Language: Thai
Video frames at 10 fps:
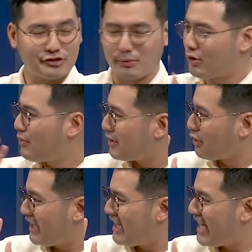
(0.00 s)
สมมุติว่าต
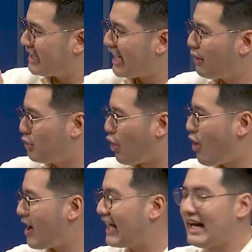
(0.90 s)
อนนี้เฮียเช่าอยู่ห้
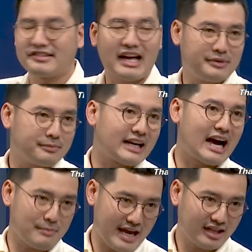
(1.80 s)
องขนาด30ตารา
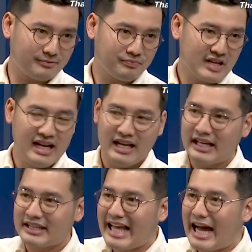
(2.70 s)
งเมตรครับ
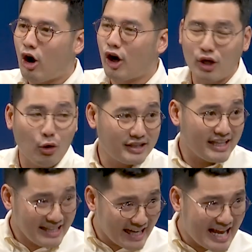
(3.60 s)
แต่คอนโด
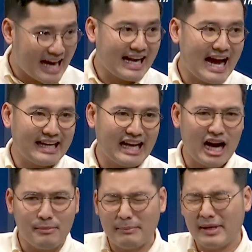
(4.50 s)
ที่เฮียอยากได้เนี่ย
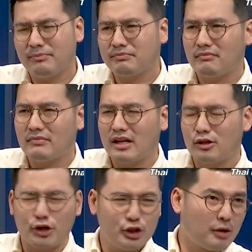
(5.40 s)
เอาแบบ
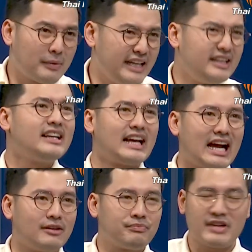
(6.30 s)
ลดหย่อนมานิดนึงแล้ว
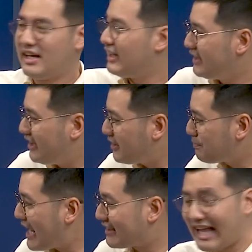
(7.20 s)
กัน
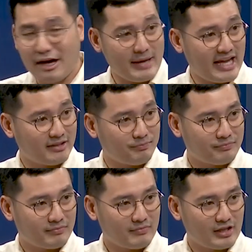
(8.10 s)
28ตารางเมตรพอ
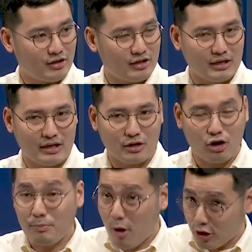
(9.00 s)
ฟัดพอเวียงกัน
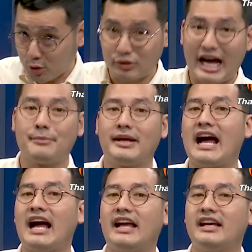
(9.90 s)
ก็พอถูไทยไม่
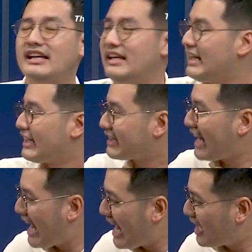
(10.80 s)
ได้
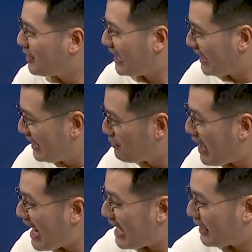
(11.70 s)
แต่อย่าลืม
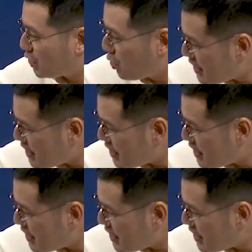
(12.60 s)
ว่าทุ